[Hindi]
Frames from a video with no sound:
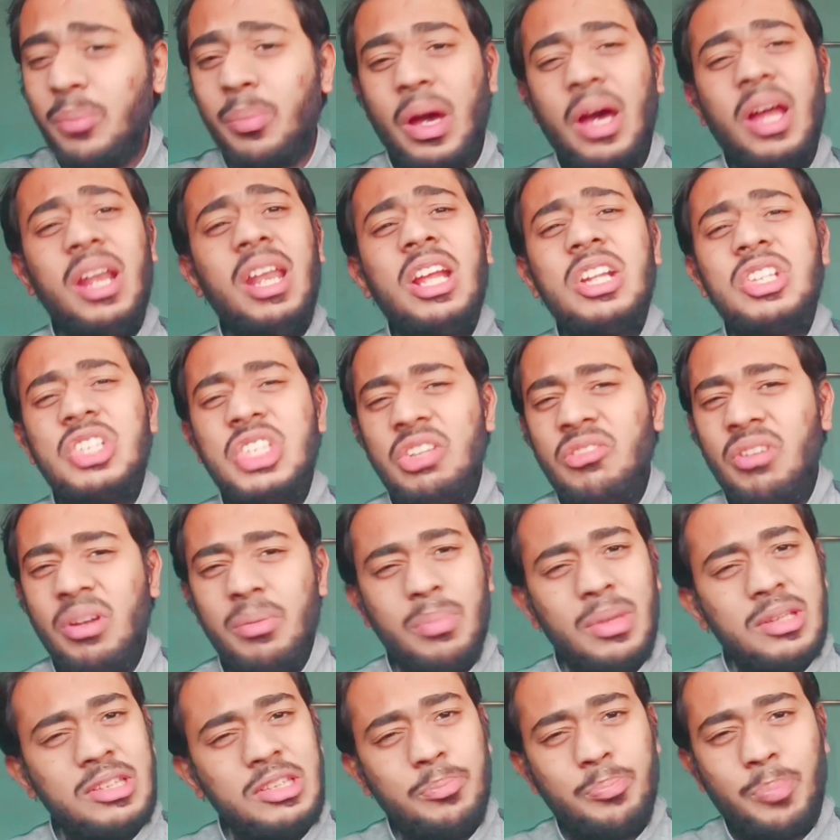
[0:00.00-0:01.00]
मतलब हर एक
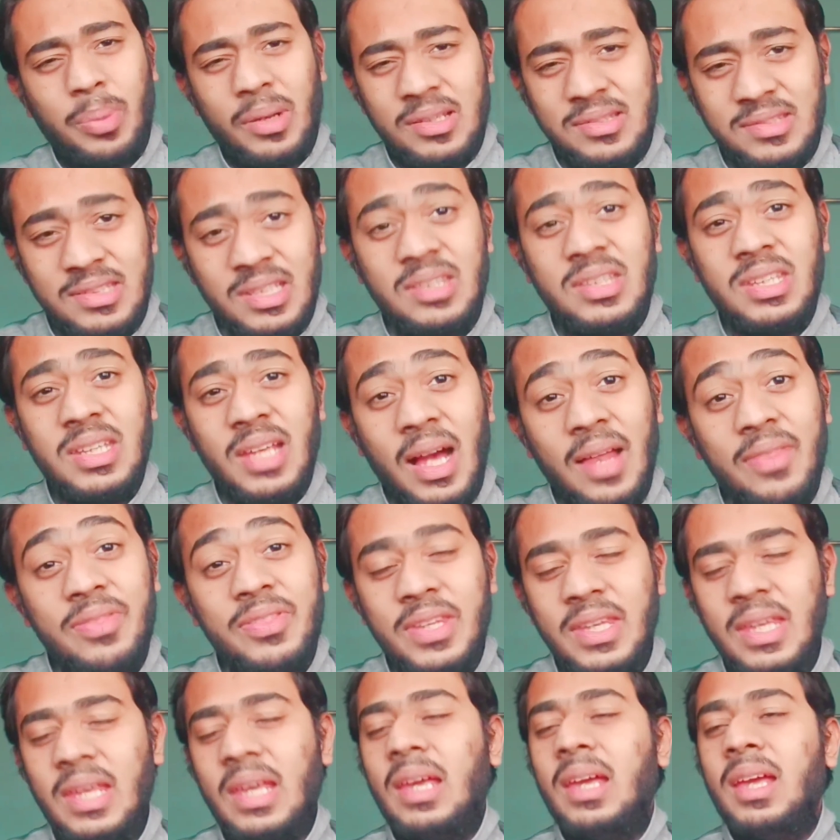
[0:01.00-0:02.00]
जीवन में ऐसी परिस्थिति
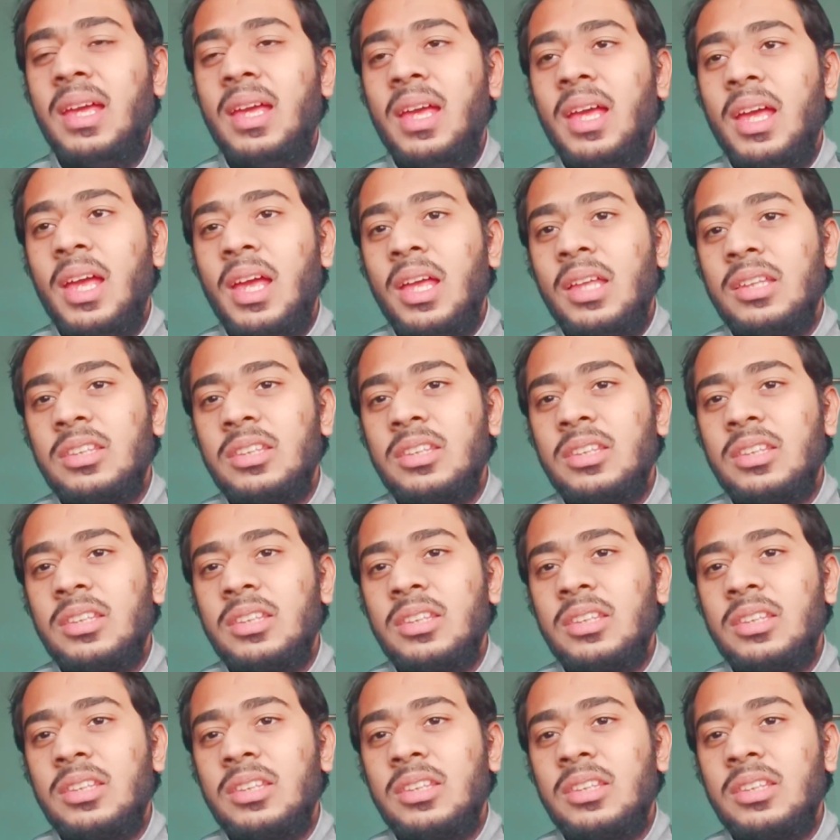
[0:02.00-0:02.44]
आती है